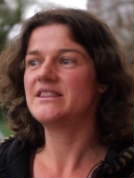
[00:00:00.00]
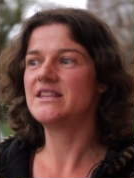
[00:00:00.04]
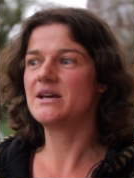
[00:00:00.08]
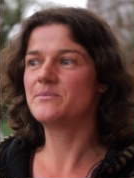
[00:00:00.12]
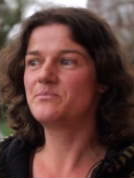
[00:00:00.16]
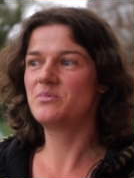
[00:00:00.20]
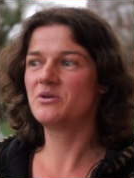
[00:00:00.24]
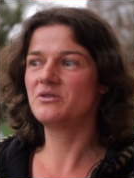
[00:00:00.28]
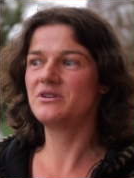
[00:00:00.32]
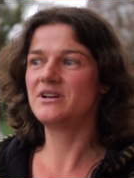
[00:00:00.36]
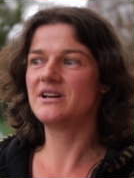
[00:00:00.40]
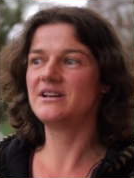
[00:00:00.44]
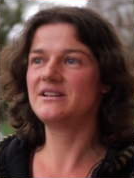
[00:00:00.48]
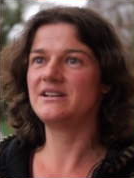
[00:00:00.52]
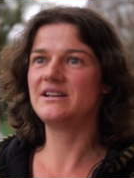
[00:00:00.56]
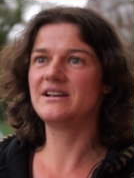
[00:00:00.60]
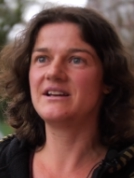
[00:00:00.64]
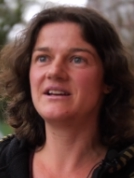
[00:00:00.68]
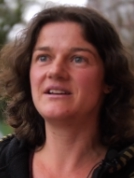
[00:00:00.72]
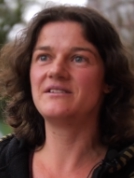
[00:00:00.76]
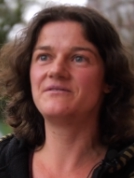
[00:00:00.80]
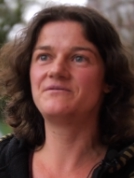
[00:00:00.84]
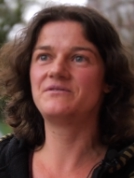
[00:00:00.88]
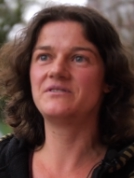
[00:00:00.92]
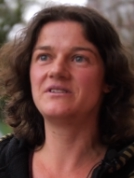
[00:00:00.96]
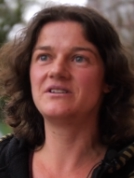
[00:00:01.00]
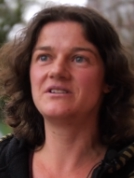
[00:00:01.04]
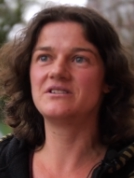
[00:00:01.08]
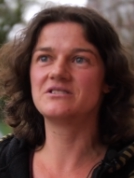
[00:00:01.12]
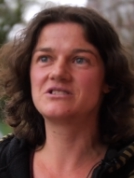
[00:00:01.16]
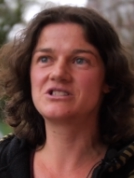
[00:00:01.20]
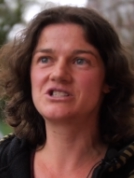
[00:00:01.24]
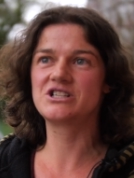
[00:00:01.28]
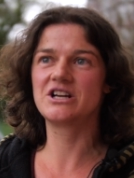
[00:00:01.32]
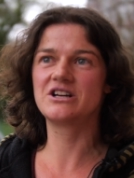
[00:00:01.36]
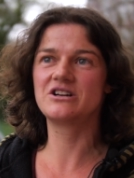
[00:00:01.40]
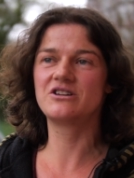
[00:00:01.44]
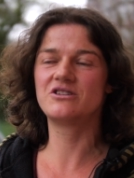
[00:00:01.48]
napojenie w
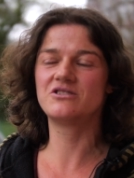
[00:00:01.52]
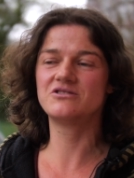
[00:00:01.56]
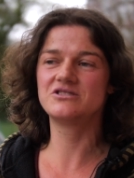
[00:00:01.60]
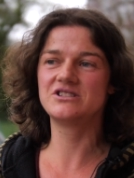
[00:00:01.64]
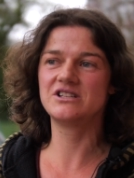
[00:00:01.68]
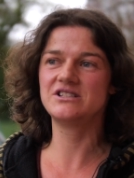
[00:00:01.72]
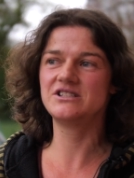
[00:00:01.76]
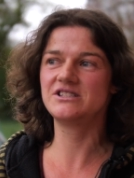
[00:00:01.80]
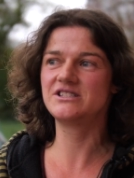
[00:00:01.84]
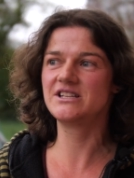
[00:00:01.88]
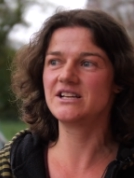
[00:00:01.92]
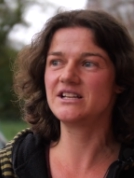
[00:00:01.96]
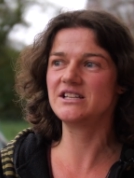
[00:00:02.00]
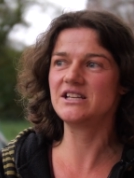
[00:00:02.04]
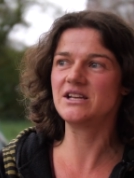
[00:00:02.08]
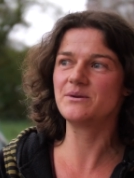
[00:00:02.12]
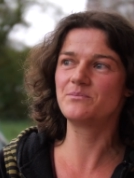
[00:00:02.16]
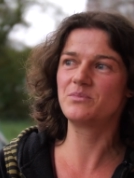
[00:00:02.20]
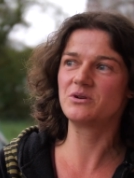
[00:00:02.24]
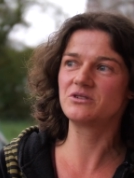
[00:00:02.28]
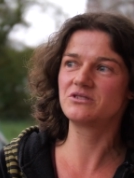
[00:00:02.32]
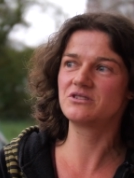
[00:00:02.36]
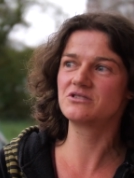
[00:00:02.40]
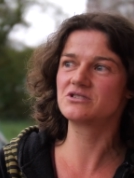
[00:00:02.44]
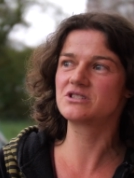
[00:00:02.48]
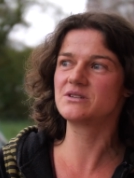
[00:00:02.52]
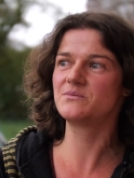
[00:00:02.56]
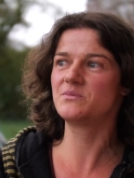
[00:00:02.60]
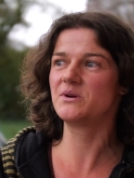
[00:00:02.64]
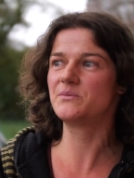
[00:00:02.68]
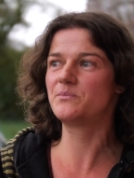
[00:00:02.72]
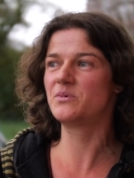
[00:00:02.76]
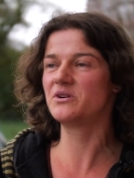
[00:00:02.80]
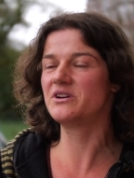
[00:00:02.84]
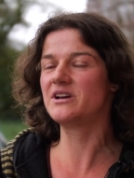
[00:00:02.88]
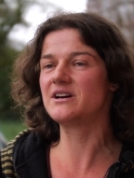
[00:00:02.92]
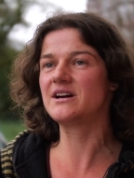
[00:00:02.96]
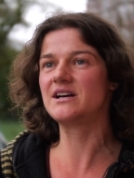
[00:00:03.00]
trzech godzin dziennie po to,
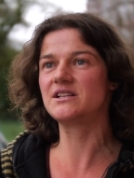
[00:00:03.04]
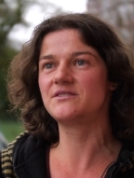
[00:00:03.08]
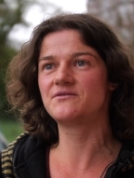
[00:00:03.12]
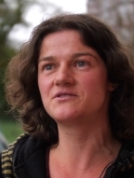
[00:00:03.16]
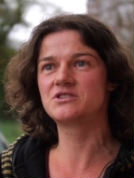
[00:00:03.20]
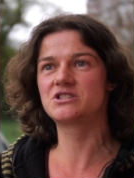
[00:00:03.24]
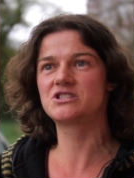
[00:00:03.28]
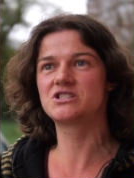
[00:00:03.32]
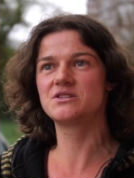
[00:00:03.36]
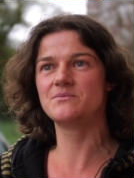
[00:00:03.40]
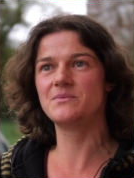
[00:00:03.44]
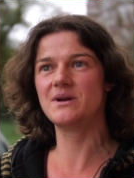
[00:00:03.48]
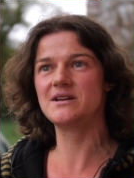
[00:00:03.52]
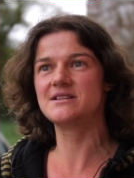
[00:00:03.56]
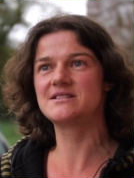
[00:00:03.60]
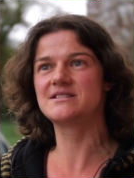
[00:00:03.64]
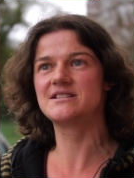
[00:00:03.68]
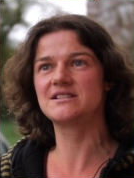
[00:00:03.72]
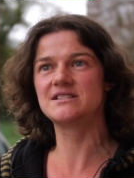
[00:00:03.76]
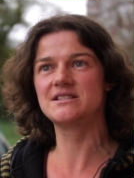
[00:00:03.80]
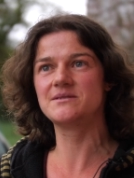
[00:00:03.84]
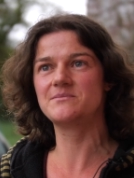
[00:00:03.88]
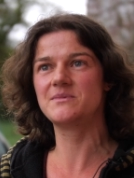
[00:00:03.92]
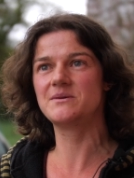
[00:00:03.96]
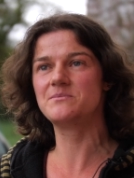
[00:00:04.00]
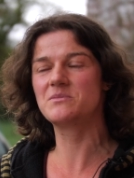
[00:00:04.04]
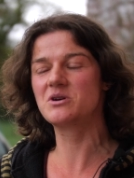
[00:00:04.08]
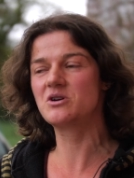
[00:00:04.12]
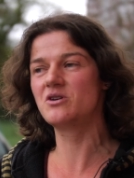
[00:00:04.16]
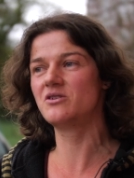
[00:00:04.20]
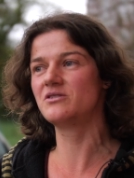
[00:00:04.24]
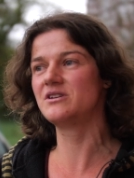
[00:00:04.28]
żeby pojechać w trzy miejsca, gdzie mam